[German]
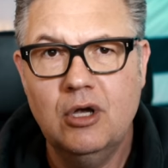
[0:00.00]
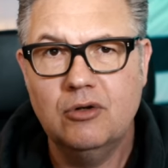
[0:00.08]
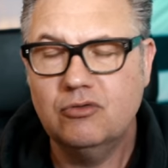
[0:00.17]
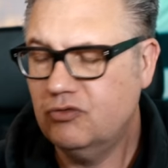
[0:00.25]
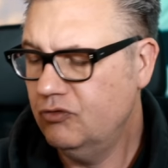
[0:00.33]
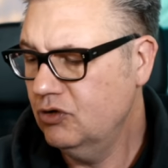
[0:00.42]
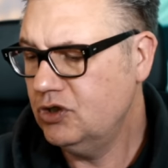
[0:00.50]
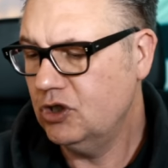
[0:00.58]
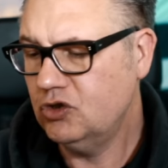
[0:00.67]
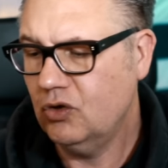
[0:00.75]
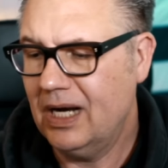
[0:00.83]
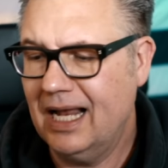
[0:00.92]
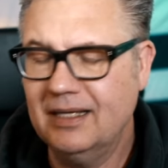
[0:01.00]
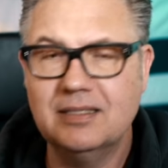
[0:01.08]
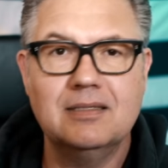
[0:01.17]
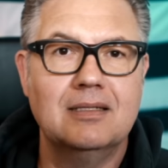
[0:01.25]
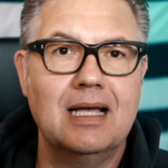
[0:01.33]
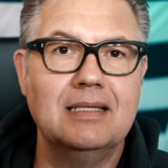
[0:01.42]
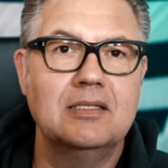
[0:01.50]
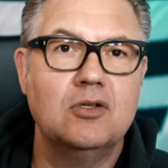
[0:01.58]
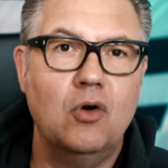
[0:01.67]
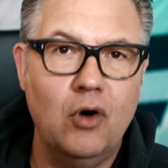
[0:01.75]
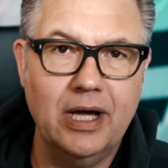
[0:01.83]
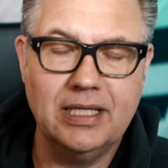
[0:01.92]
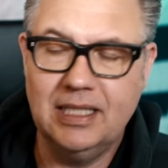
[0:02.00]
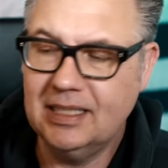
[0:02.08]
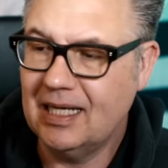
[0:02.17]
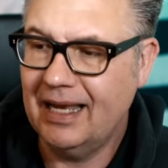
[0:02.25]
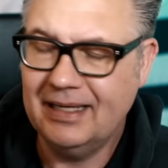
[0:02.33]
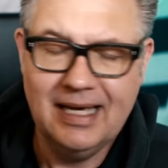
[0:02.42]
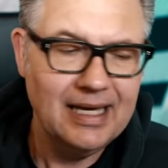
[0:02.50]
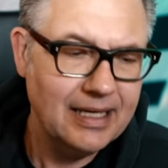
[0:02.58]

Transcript: das fühlt sich schon alles ganz ordentlich an,